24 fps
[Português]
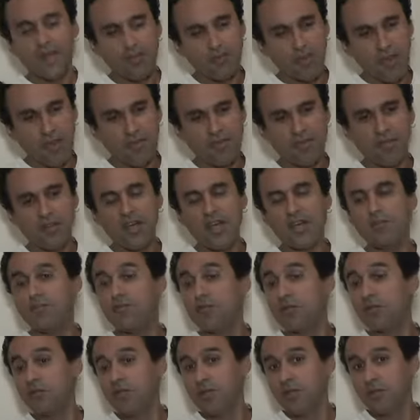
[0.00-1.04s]
Perfeito,
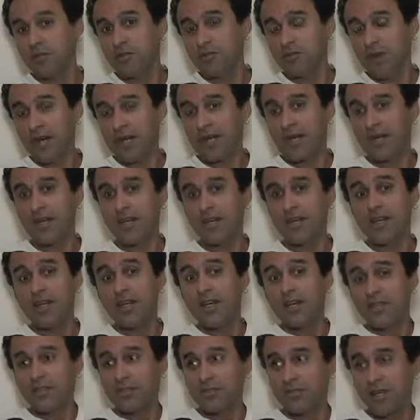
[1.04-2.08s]
figurino bacana.
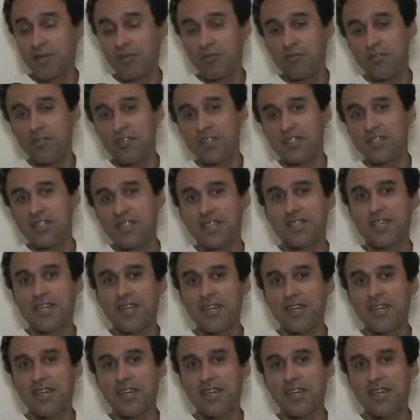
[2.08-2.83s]
Isso está no fanzine.